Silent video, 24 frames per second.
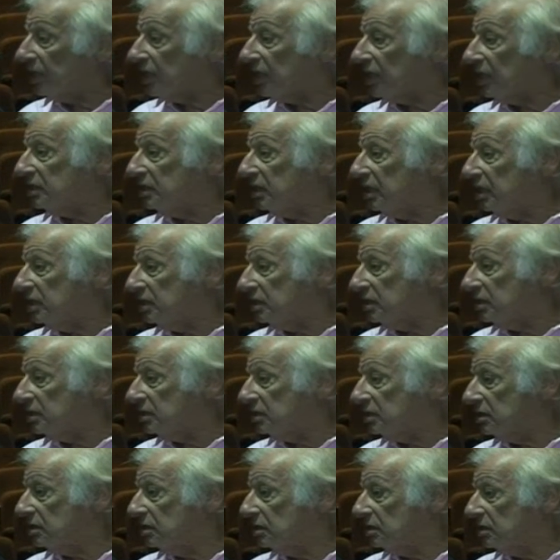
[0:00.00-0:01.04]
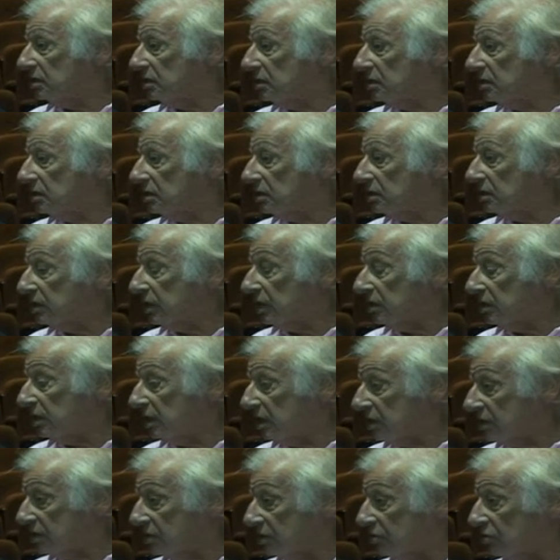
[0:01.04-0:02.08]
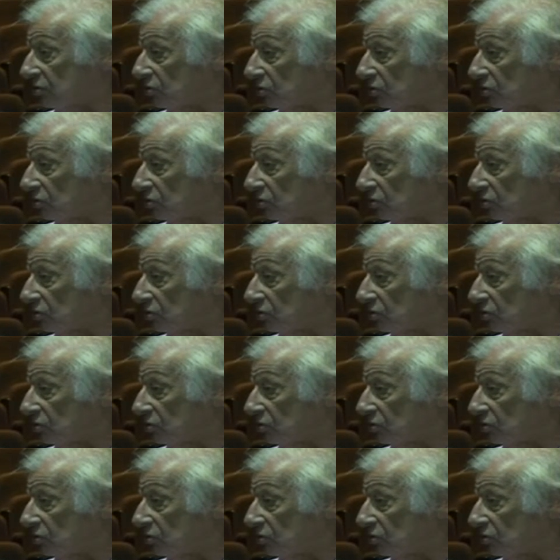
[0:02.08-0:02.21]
de uma cadeia, que teria